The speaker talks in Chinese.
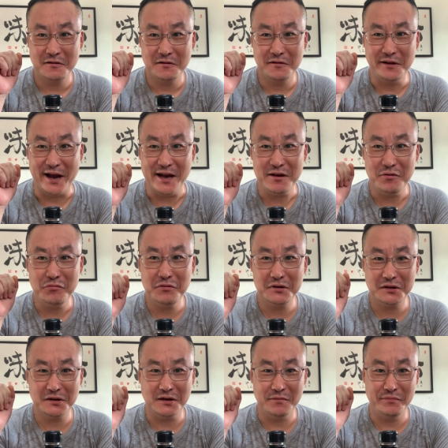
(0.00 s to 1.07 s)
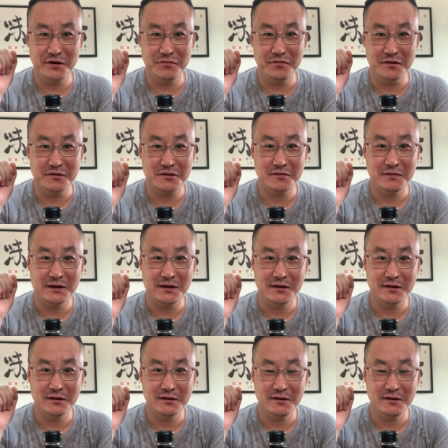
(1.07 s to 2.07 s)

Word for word: 难以预测命运是吧？